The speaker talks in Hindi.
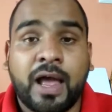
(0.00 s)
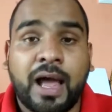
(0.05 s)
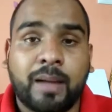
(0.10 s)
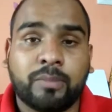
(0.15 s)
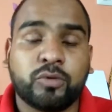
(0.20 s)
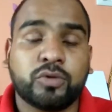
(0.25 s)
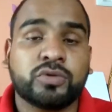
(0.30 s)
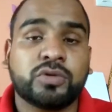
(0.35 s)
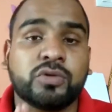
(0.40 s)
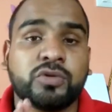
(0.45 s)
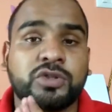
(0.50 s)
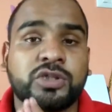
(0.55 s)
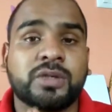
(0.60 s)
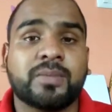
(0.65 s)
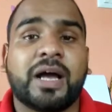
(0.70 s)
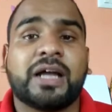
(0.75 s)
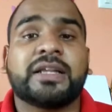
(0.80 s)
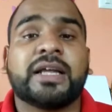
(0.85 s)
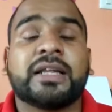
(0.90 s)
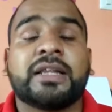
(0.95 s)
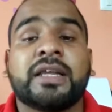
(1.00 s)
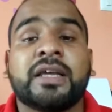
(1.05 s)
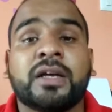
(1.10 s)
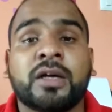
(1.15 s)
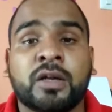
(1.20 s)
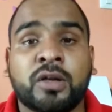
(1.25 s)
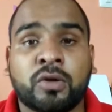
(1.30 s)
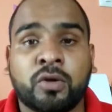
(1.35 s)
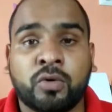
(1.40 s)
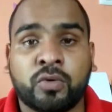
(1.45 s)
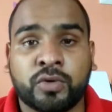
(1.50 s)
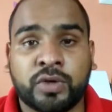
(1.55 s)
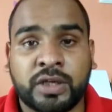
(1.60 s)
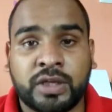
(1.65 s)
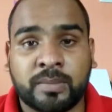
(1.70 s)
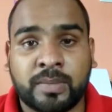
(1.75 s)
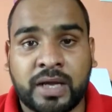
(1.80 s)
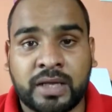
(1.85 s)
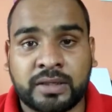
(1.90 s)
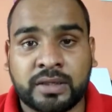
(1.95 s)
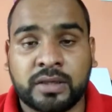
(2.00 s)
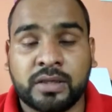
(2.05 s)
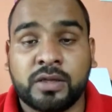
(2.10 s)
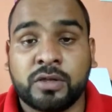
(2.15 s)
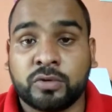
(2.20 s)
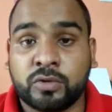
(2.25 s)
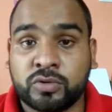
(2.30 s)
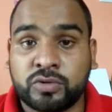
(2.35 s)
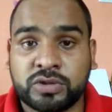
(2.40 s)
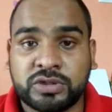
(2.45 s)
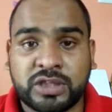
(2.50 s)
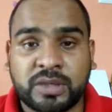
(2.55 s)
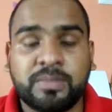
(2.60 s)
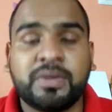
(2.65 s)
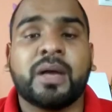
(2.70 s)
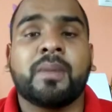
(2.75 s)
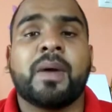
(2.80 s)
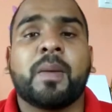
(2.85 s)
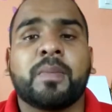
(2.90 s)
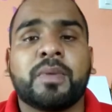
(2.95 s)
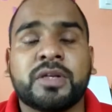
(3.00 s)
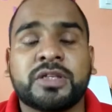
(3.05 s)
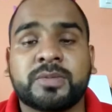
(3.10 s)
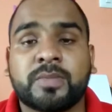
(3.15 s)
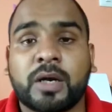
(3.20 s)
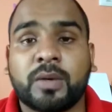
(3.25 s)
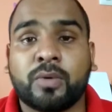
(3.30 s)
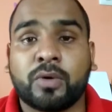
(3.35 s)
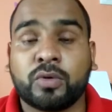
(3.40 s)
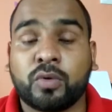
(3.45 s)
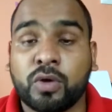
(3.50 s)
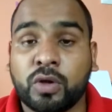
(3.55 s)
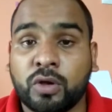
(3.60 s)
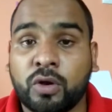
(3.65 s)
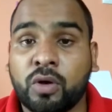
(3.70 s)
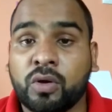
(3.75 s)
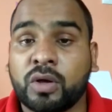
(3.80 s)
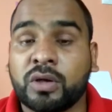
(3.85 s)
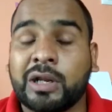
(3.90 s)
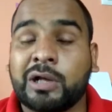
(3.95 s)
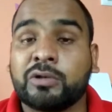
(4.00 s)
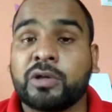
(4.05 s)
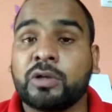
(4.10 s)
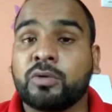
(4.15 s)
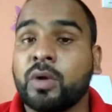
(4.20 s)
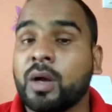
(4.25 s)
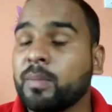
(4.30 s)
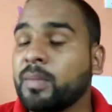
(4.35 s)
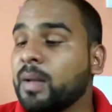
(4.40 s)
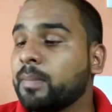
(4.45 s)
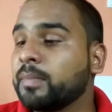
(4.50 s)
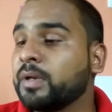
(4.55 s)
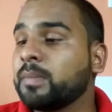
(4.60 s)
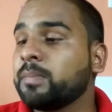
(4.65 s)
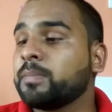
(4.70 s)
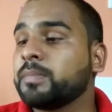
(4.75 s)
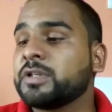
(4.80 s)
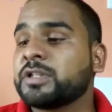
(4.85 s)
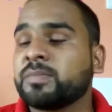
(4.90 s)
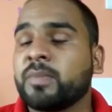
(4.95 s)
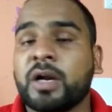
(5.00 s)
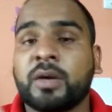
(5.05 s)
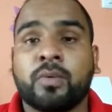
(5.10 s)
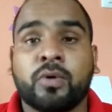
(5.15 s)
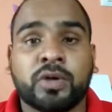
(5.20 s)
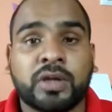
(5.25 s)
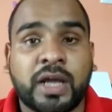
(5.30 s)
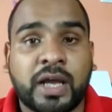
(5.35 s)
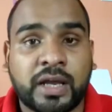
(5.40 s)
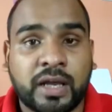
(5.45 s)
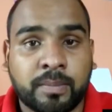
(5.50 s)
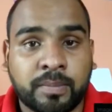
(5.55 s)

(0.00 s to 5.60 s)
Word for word: अब दोस्तों उसके बाद आती है अनलॉक होने की बात दोस्तों जब भी हम अपने स्मार्टफोन को अनलॉक करना होता है तो हमें अपने स्मार्टफोन के आगे